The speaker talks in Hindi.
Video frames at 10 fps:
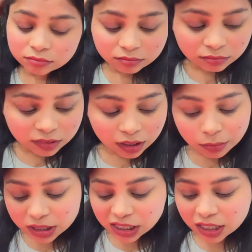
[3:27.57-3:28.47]

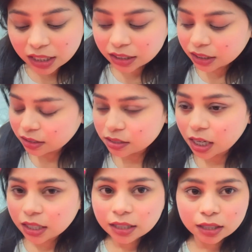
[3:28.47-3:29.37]
समझ ही नहीं आता इतनी
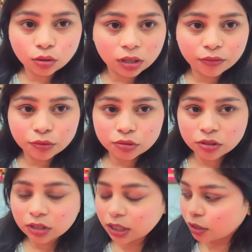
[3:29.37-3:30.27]
साड़ियाँ देखो कन्फ्यूजन
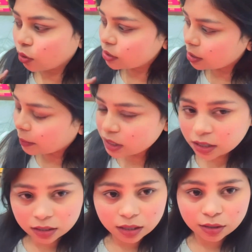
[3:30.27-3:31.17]
हो जाती है कौन सा
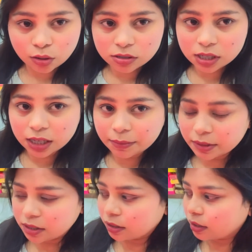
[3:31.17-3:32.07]
पसंद करे कौन सा नहीं
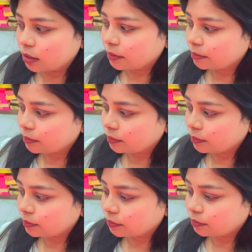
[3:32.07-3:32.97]
पसंद
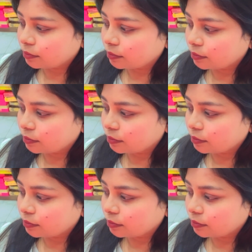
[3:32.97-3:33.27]
करे